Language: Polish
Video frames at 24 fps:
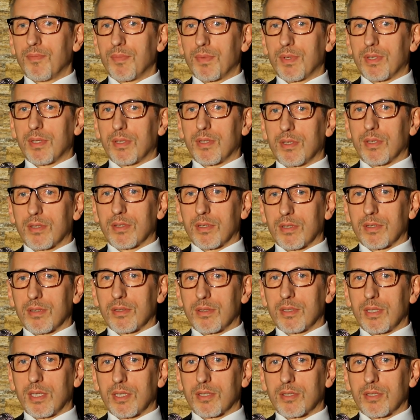no to
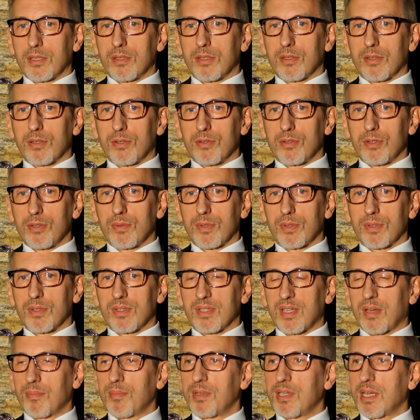jeszcze dochodziło do
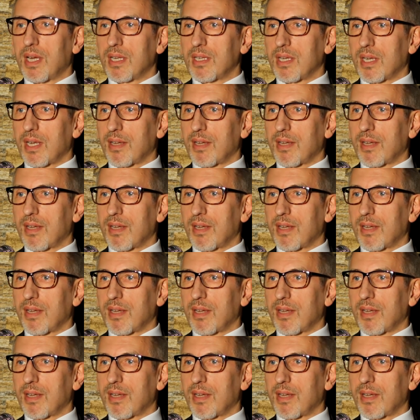zabijania